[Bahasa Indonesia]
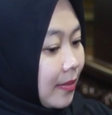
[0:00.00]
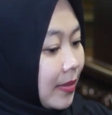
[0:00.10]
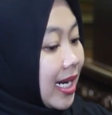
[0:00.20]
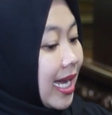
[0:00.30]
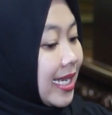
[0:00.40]

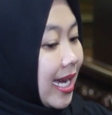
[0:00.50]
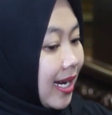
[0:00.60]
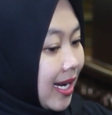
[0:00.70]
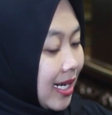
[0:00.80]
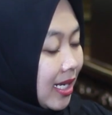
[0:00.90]

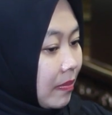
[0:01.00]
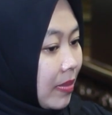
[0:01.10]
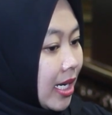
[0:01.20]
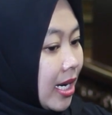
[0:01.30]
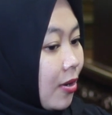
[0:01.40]
menanyakan
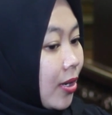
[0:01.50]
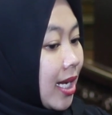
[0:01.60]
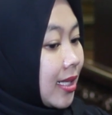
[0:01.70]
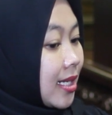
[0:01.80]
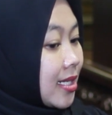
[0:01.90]
kepada
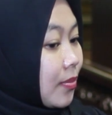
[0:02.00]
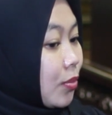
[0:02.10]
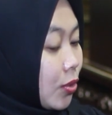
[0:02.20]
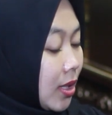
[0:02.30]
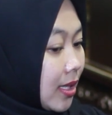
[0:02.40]
orang
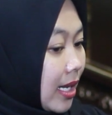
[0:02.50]
tersebut